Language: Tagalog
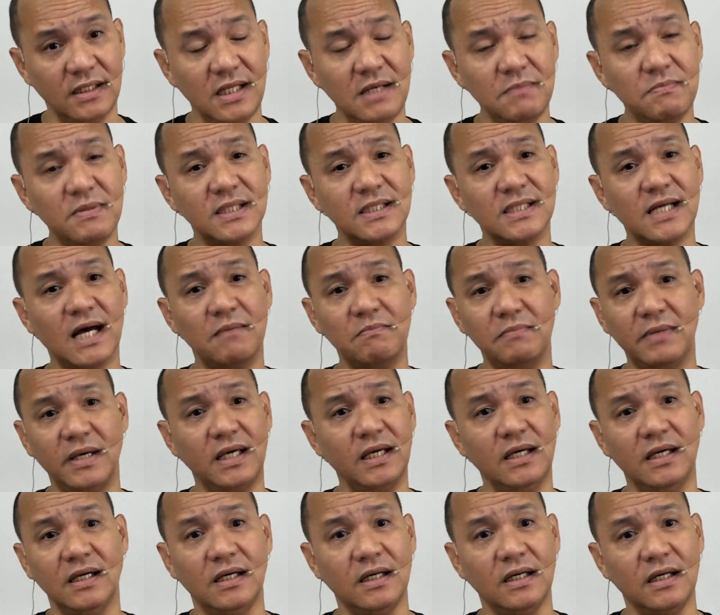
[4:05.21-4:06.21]
Di ba
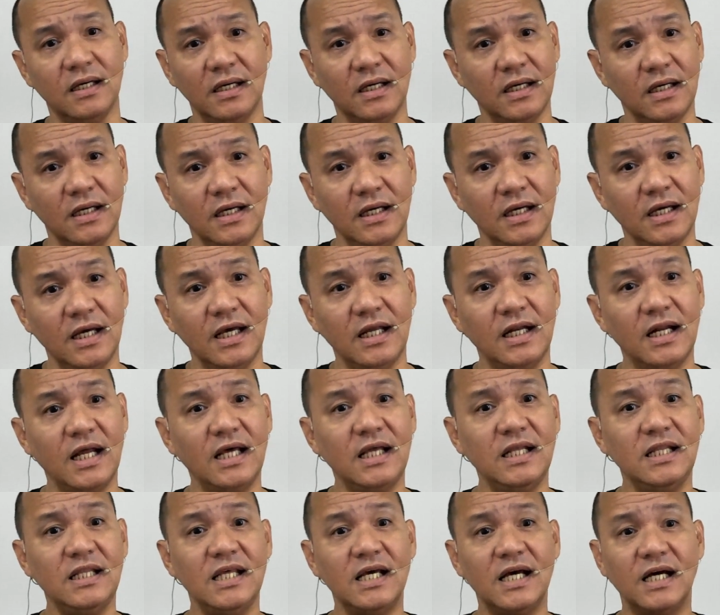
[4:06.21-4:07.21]
sabi, na
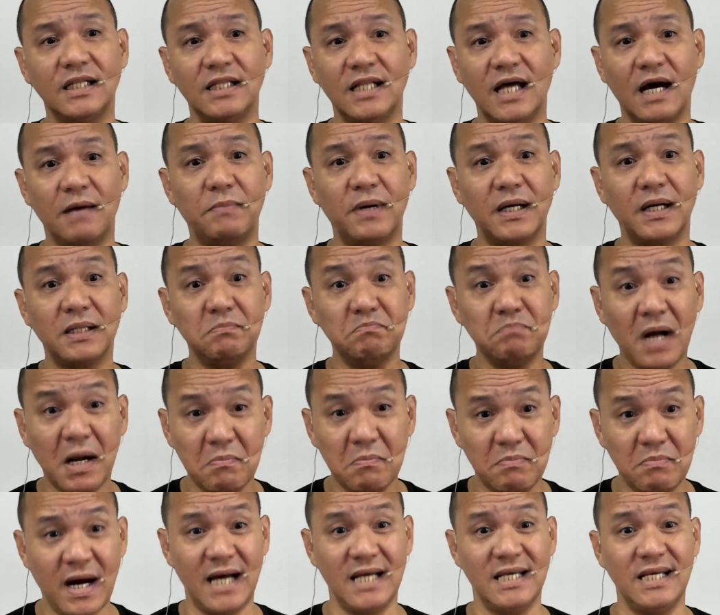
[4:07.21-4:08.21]
hindi ka dapat
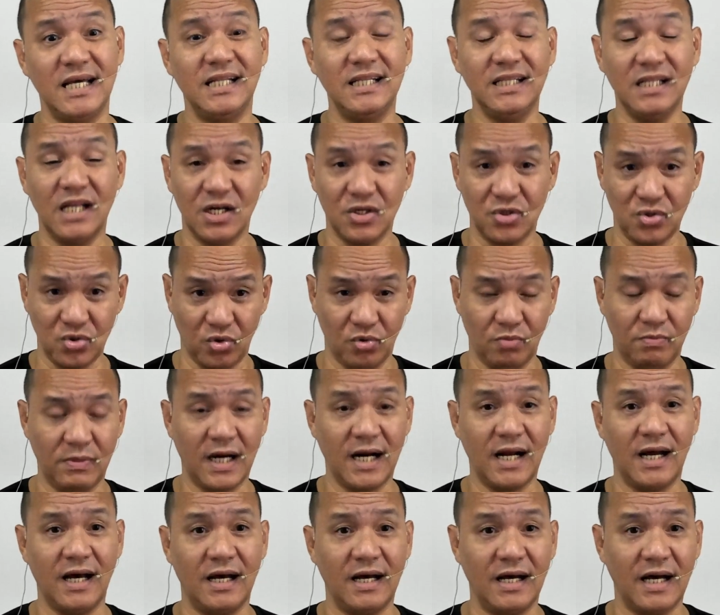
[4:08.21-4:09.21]
magbayad ng
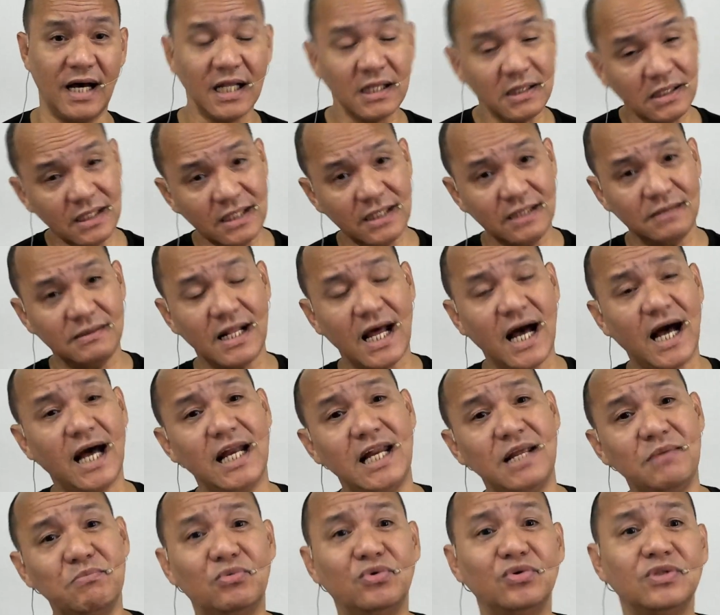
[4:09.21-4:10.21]
sobra. At
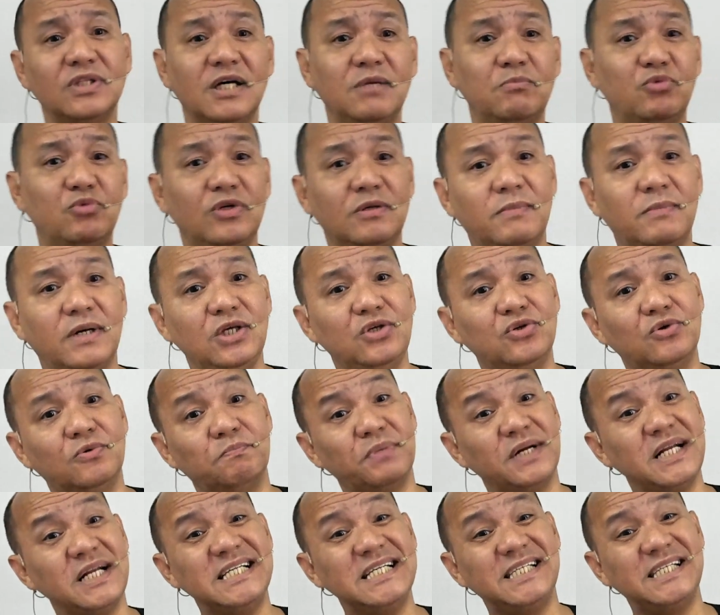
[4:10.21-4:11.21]
nakalimutan mo na ba yung
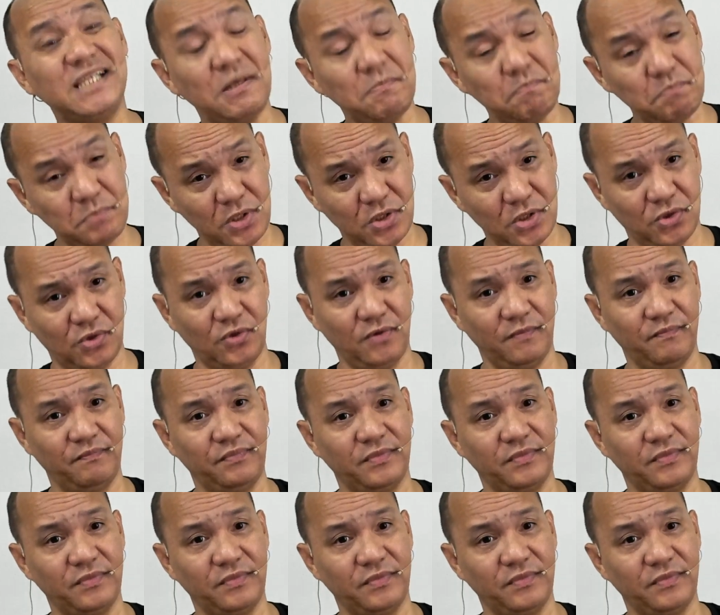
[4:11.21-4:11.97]
prinsipyo